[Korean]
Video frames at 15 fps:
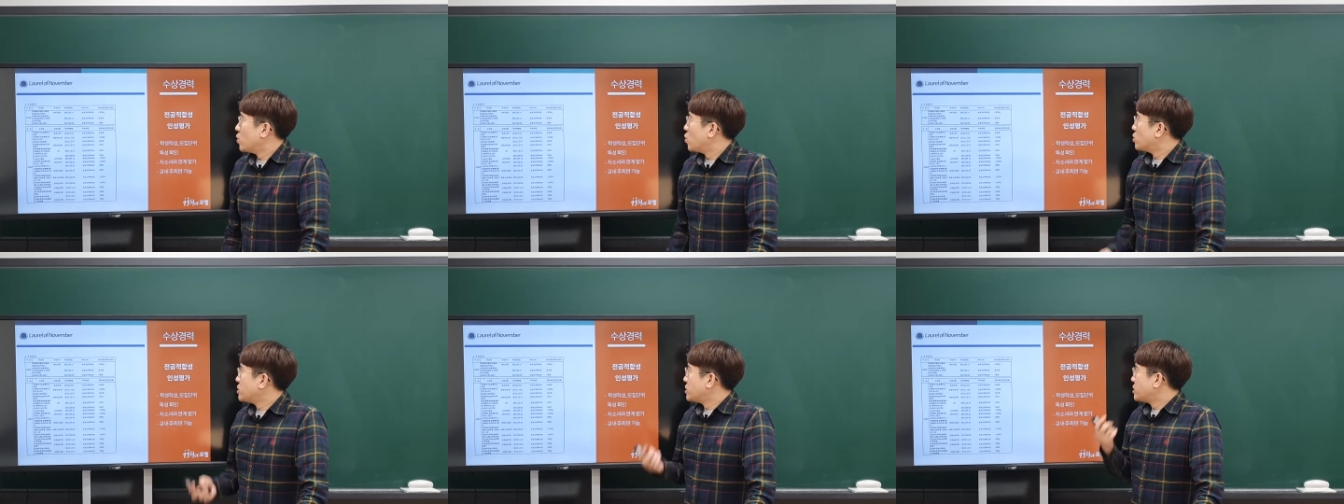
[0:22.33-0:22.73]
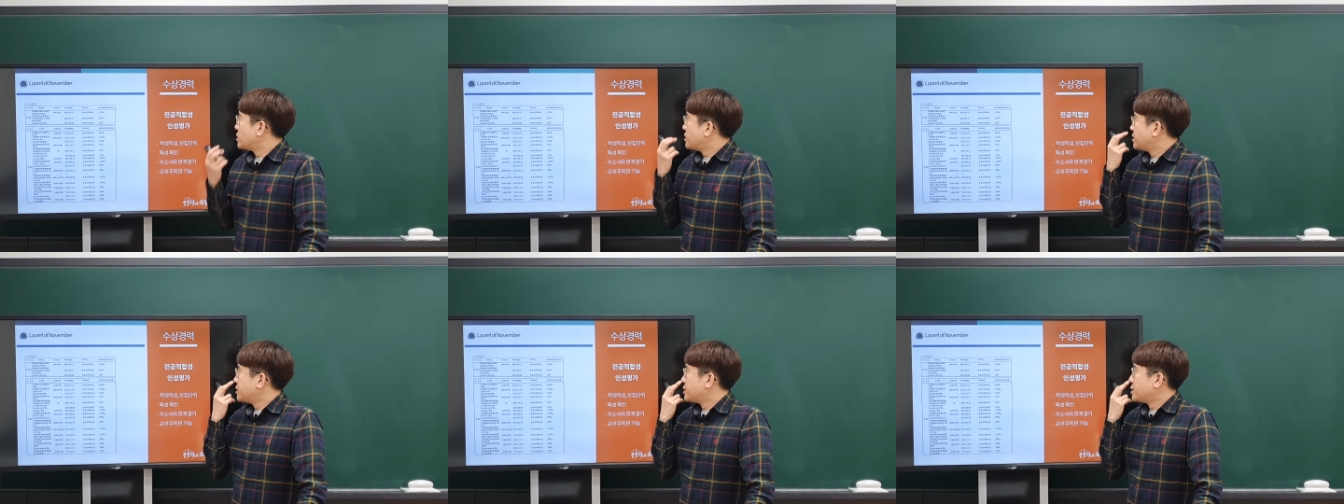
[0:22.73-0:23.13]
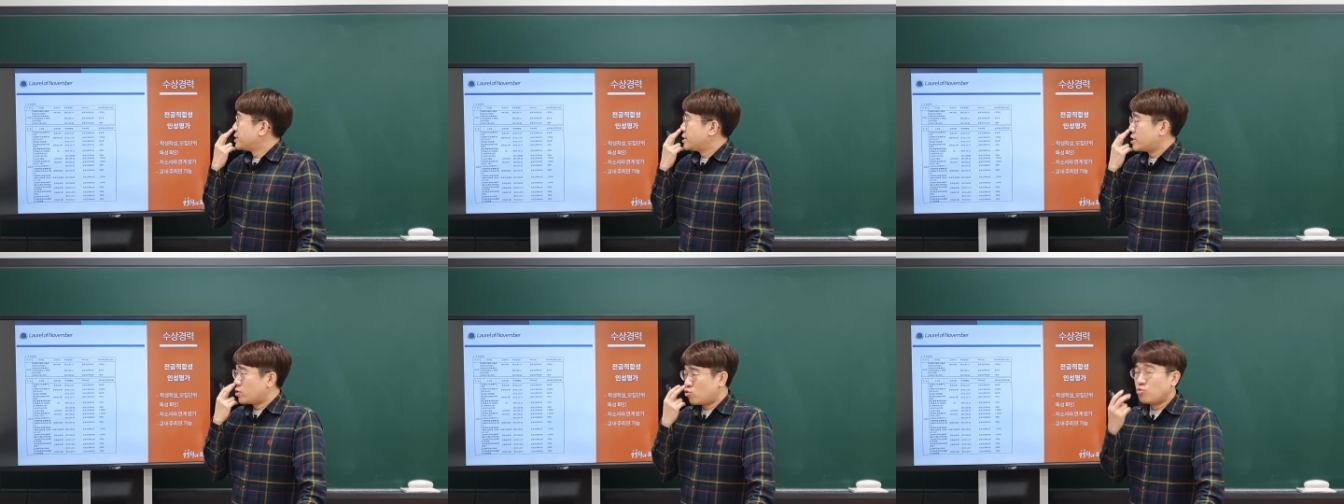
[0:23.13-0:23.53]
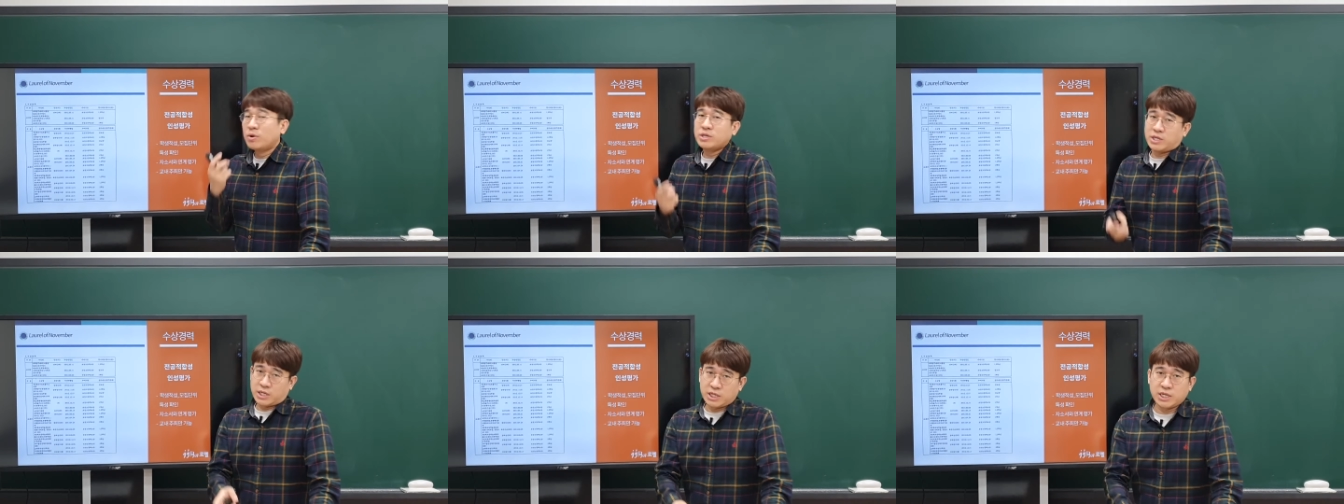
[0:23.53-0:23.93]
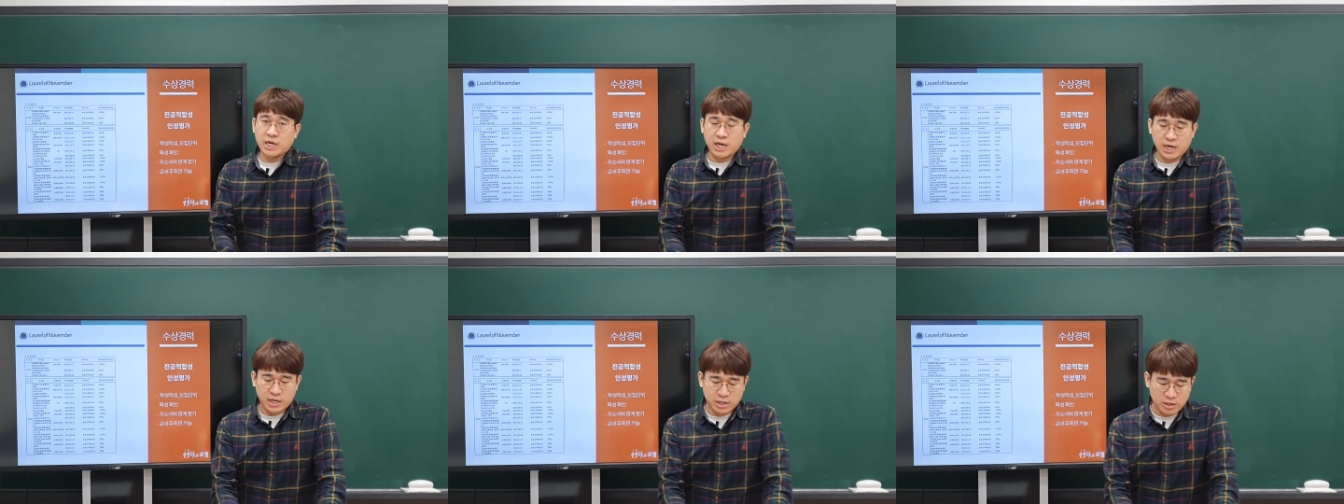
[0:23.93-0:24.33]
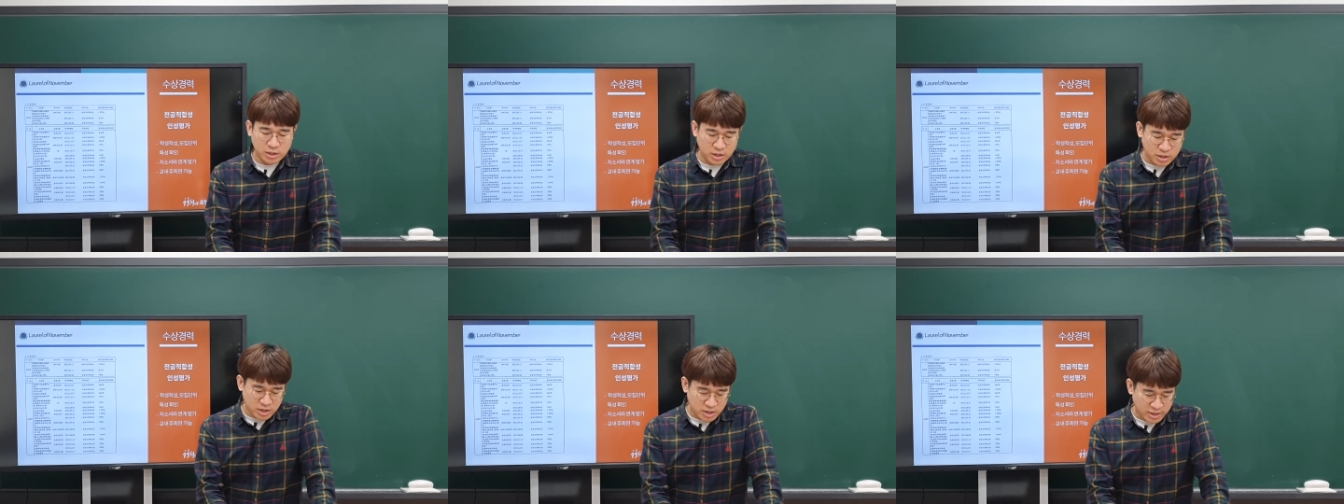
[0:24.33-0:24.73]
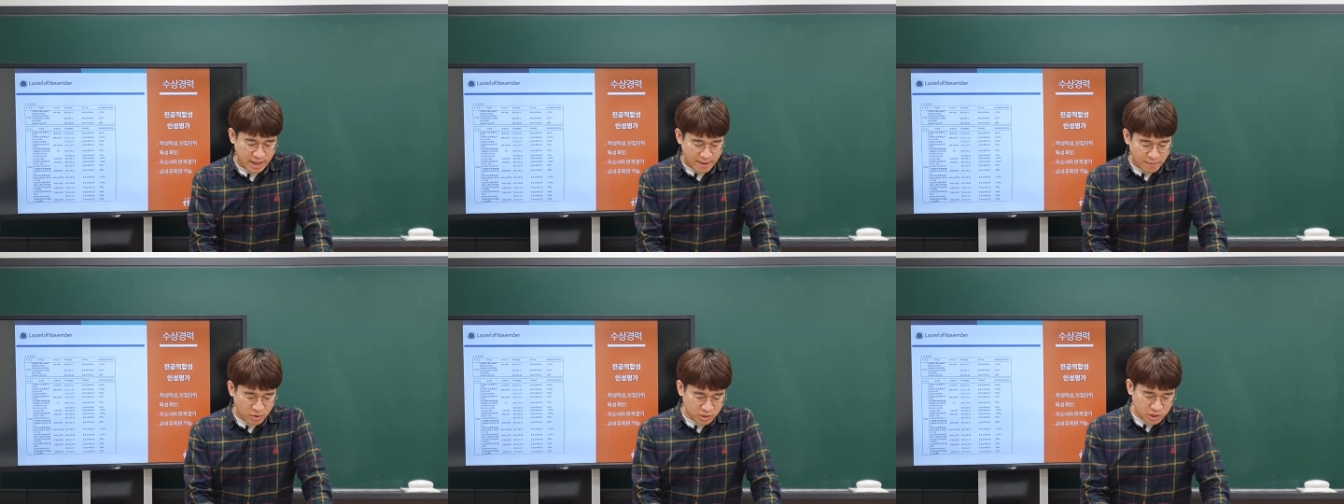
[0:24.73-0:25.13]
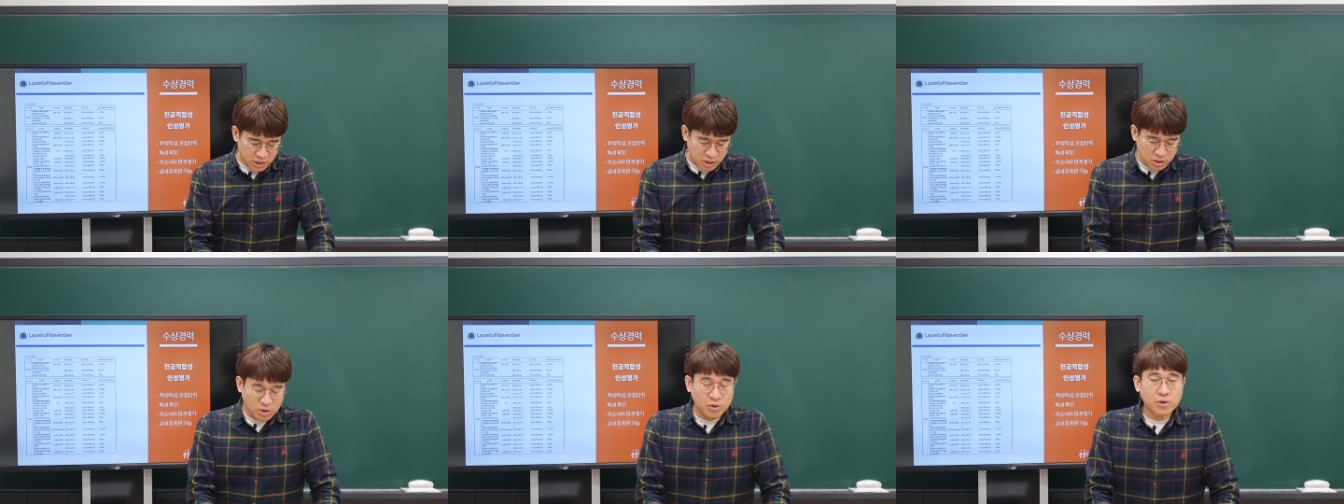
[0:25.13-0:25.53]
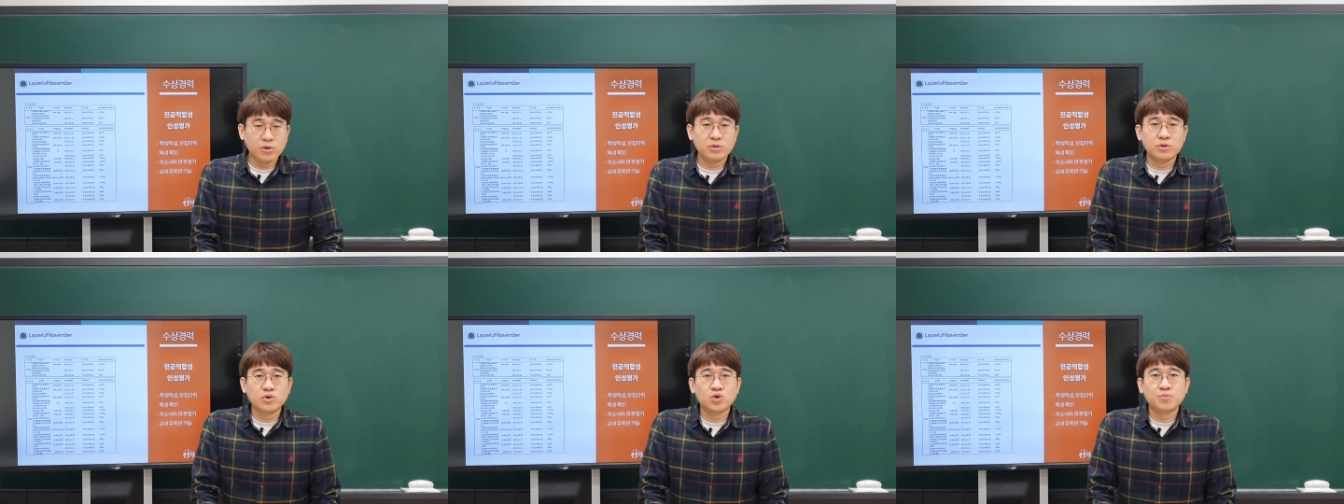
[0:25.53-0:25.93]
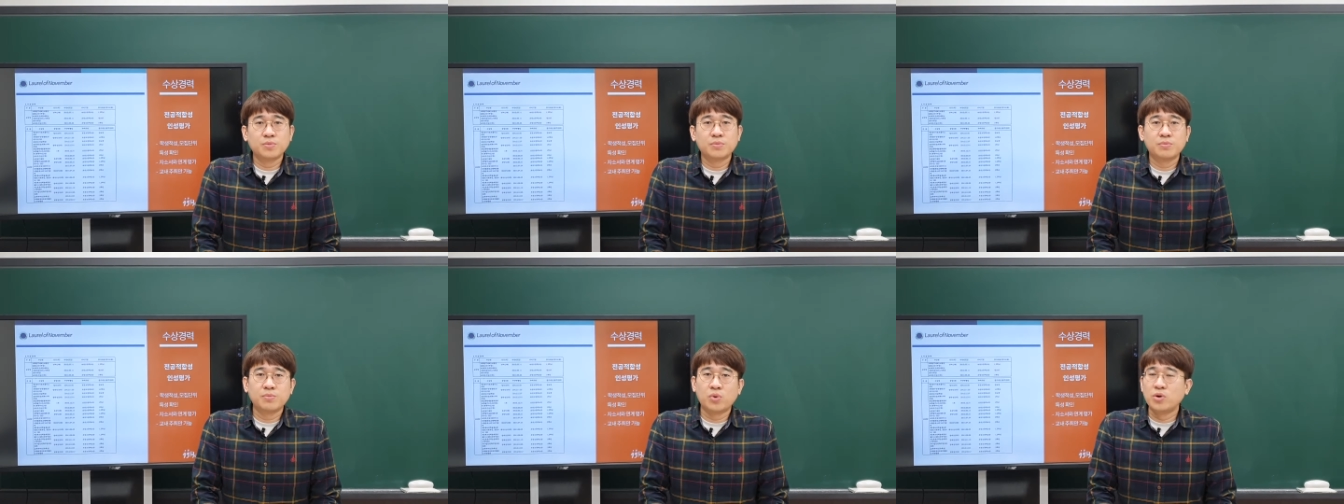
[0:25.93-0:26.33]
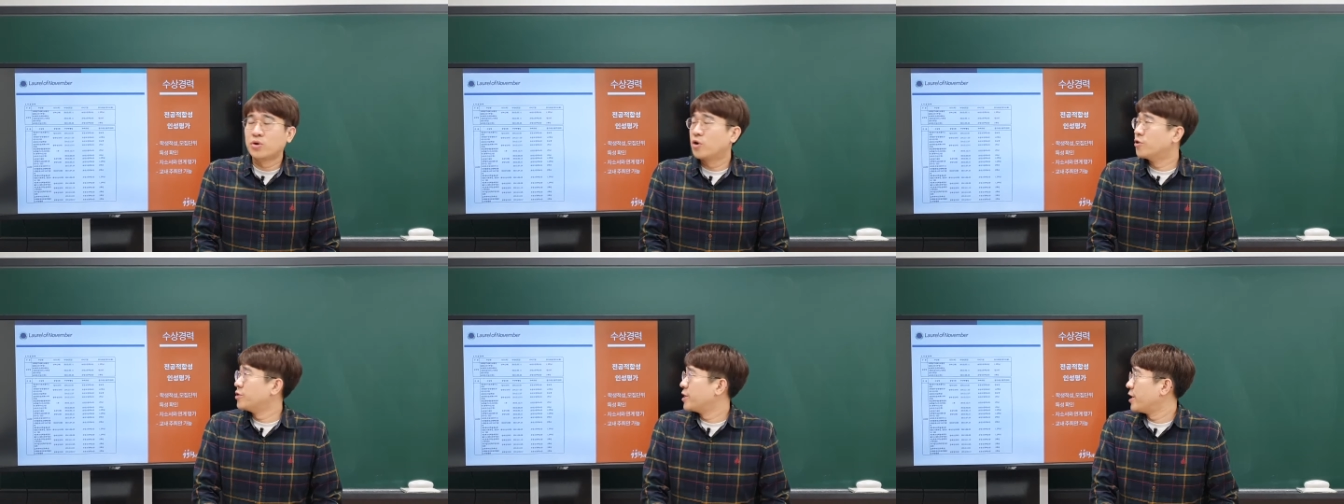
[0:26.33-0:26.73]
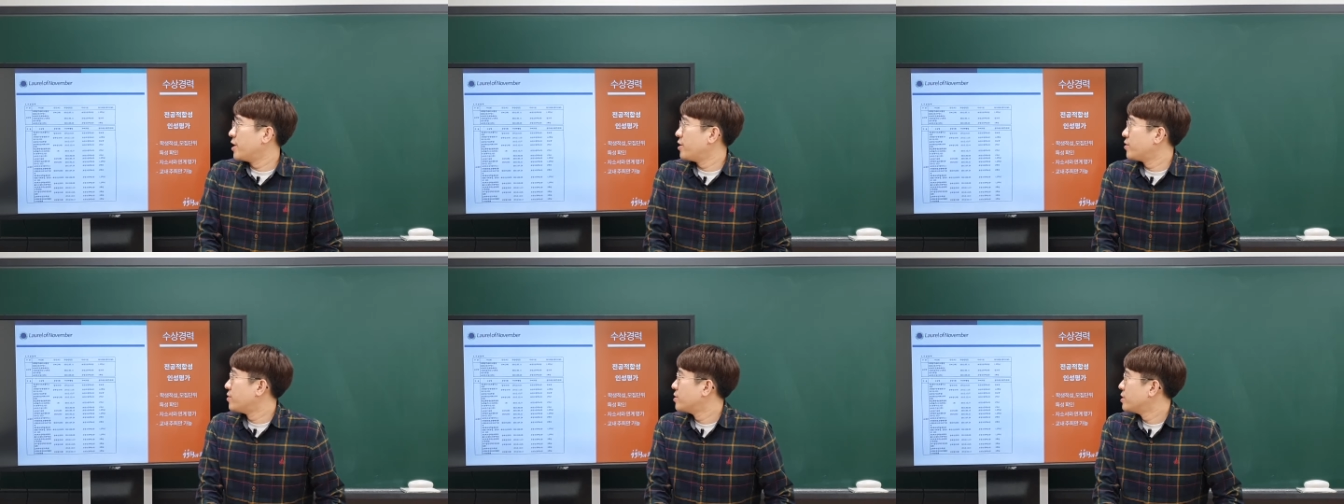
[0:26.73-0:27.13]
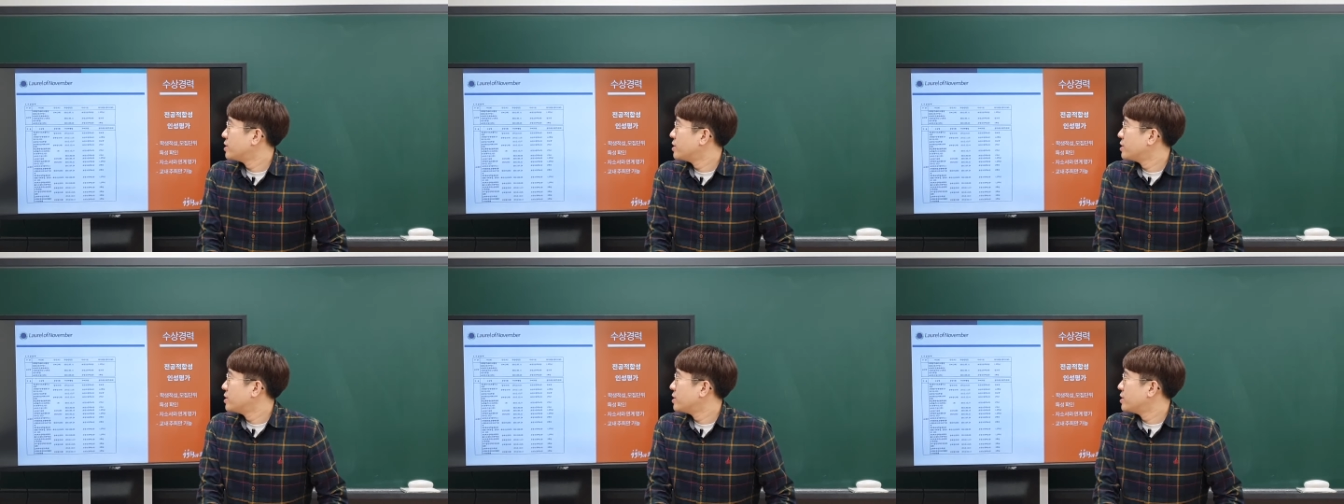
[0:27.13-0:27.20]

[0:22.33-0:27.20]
오늘은 이제 두 번째 시간 나머지 영역들을 좀 볼 건데요.